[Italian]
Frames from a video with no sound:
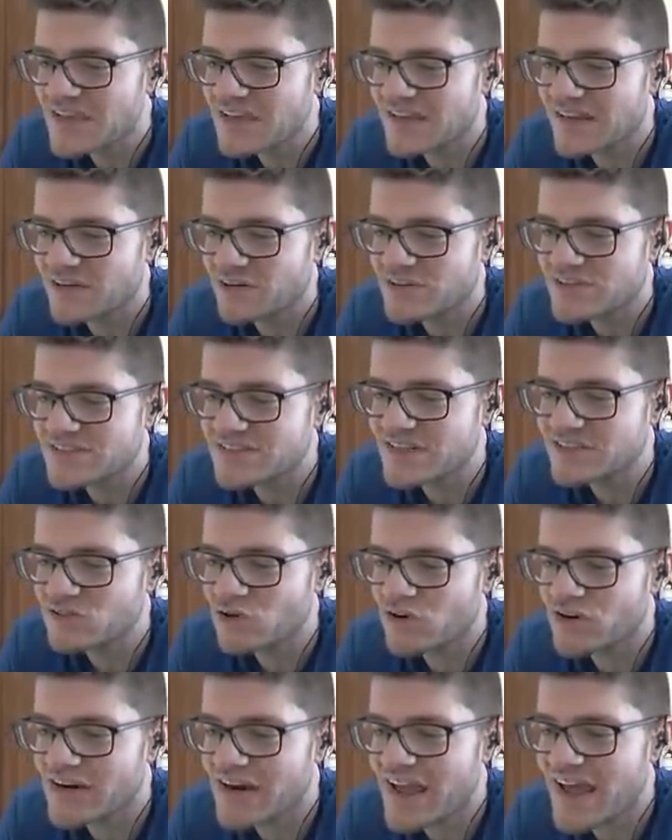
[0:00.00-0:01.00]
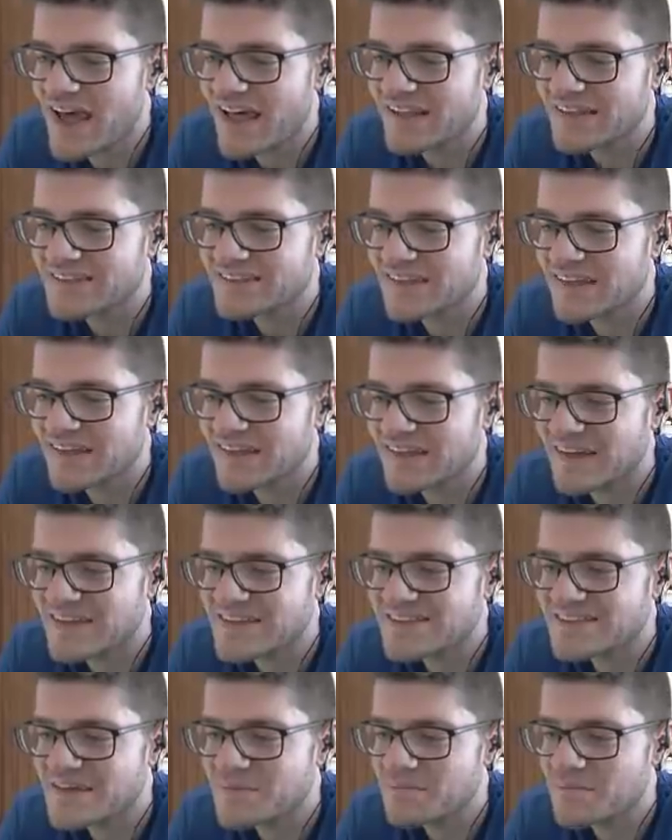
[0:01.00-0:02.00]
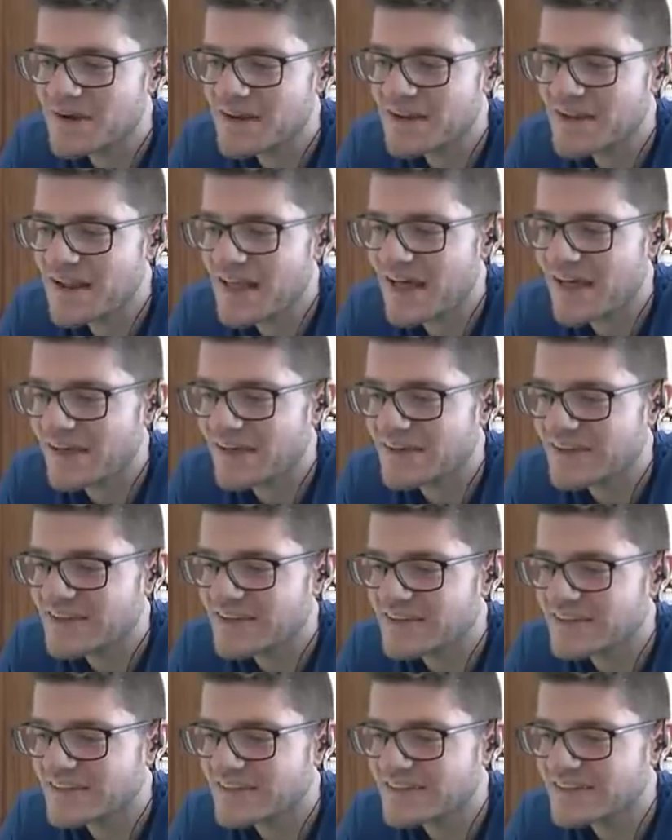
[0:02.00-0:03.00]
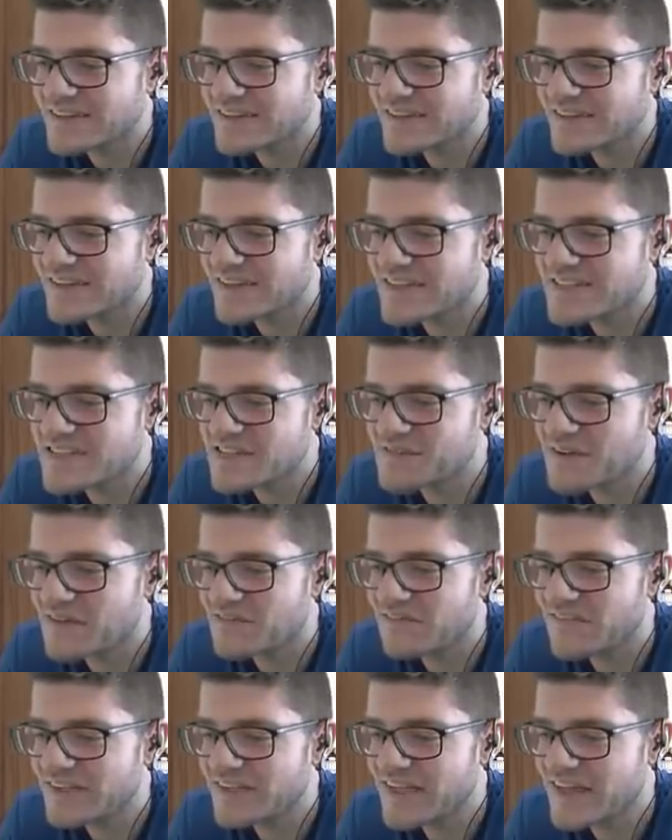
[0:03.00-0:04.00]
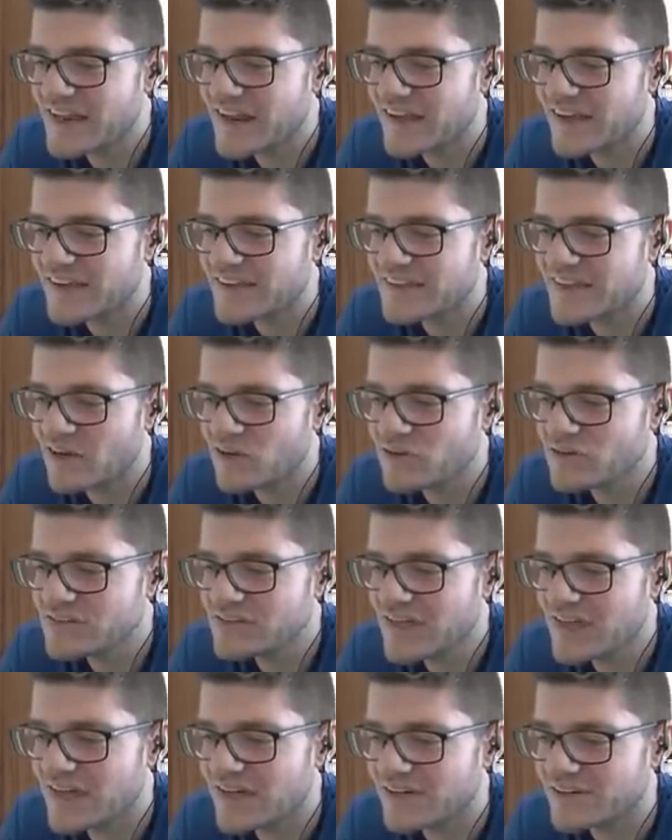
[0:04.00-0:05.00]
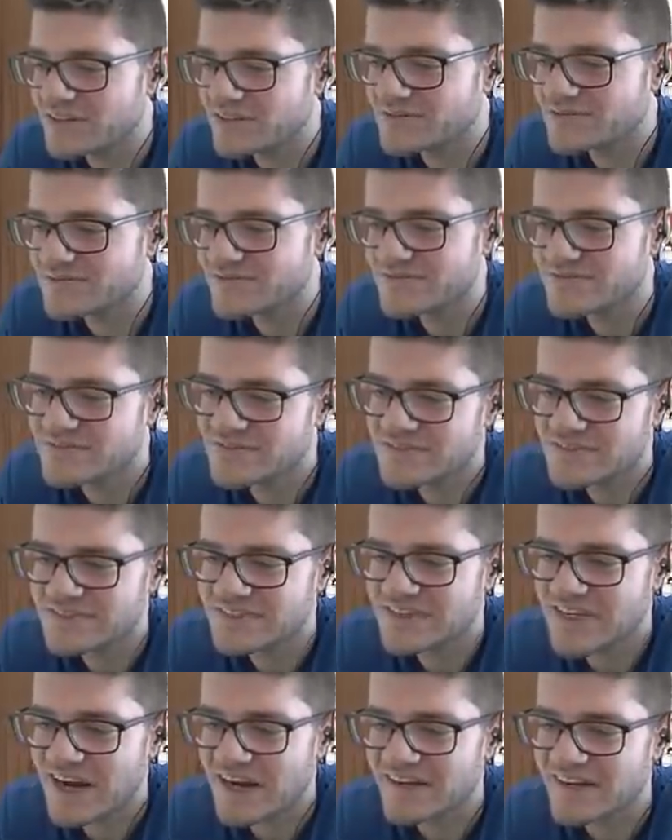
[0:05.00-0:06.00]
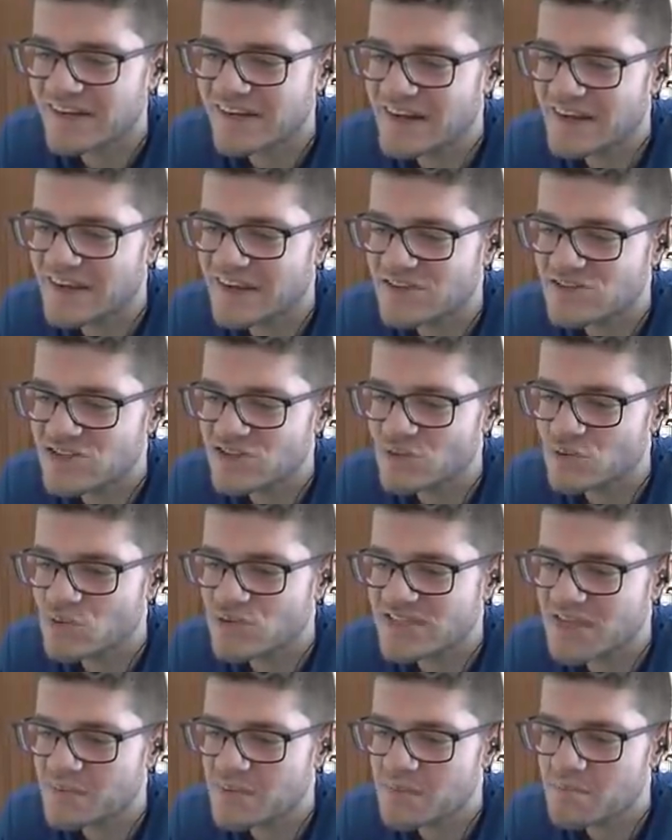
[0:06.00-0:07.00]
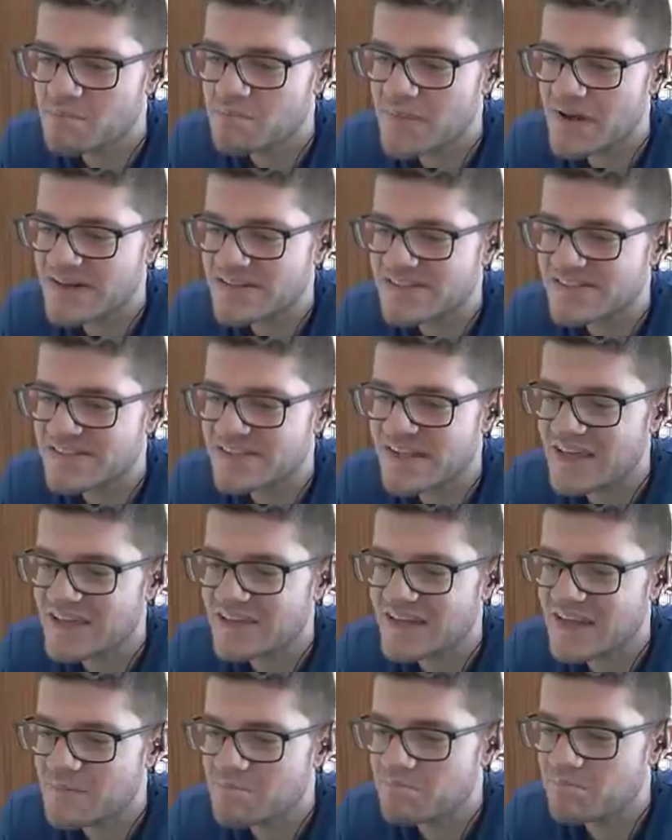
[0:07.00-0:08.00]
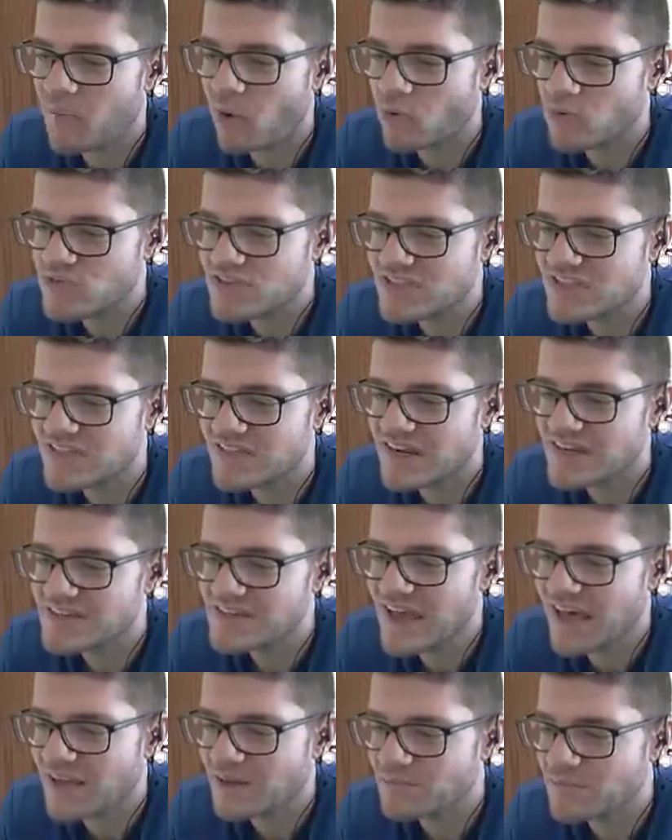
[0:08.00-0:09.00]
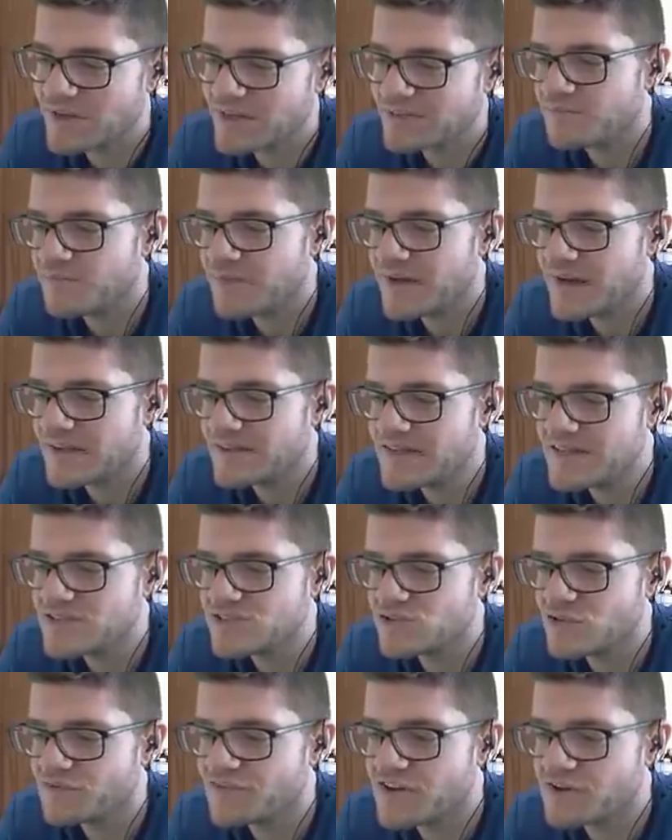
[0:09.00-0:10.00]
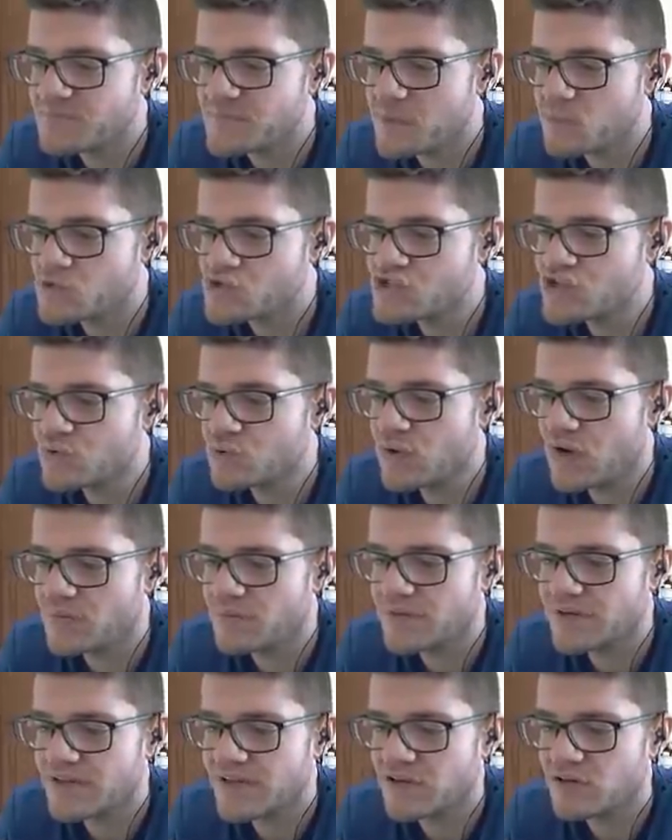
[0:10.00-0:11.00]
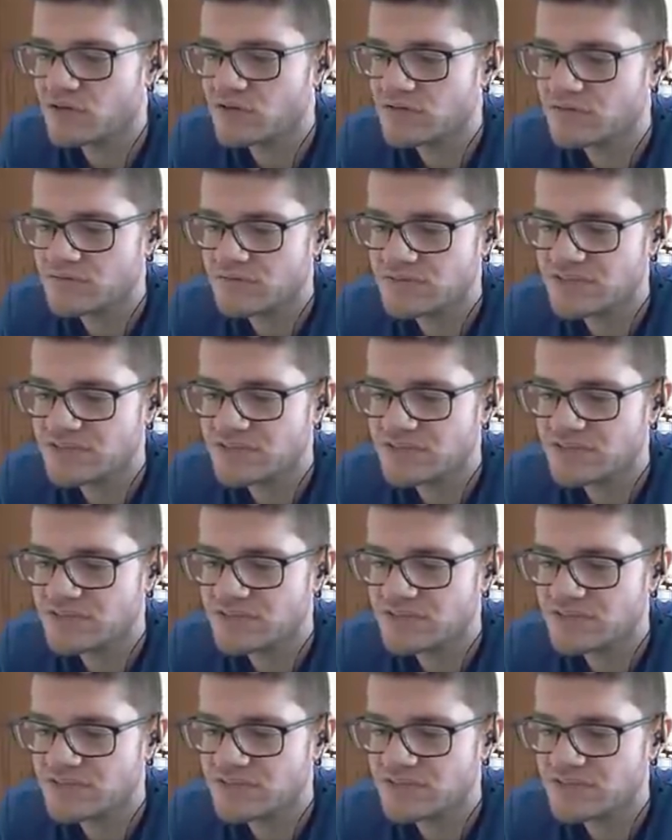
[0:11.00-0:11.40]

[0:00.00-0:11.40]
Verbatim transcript: La nostra torre alta è sempre là che, che si fa vedere anche da lontano tranne nel caso in cui siamo immersi nei, nei, boschi, negli alberi. Per adesso fermiamoci qua perché... Con...